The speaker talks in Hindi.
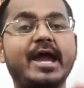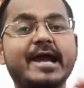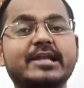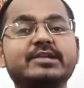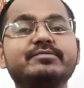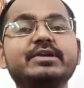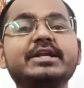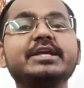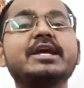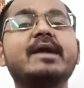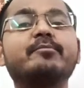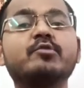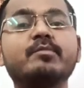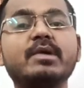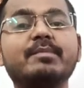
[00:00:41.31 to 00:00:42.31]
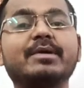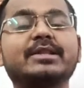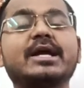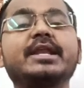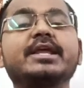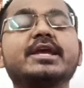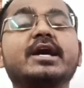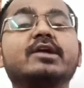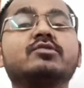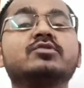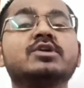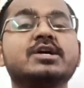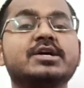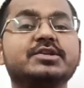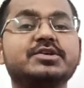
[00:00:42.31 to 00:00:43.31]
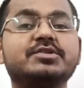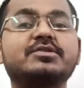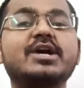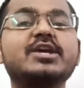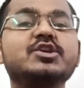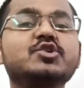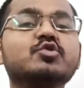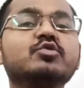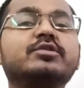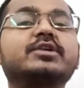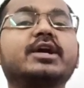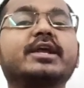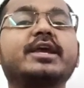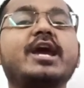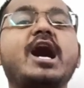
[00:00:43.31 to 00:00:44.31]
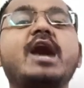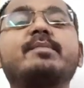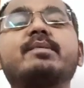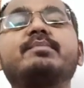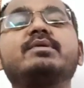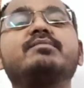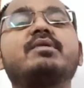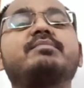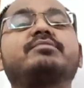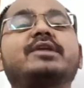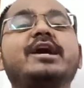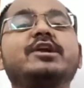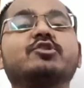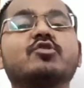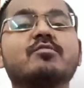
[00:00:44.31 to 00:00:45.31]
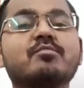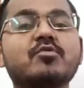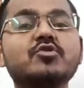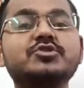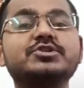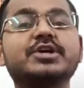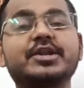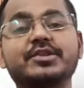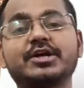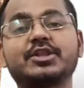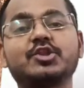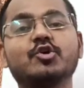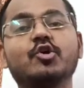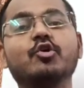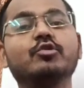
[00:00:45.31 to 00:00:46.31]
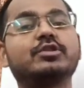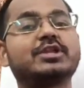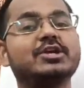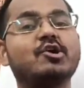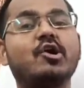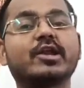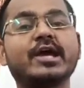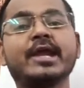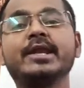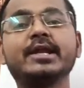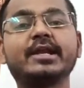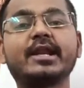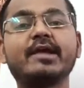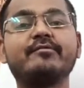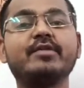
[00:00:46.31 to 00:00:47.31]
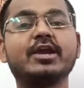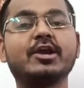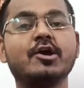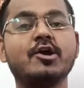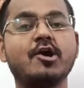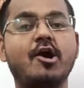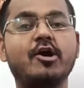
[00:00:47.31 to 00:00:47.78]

एक्टिविटी आपको मैं बताने जा रहा हूं जिसका यूज करके आप अपनी वेबसाइट को बूस्ट कर सकते हो उसकी ऑर्गेनिक ट्रैफिक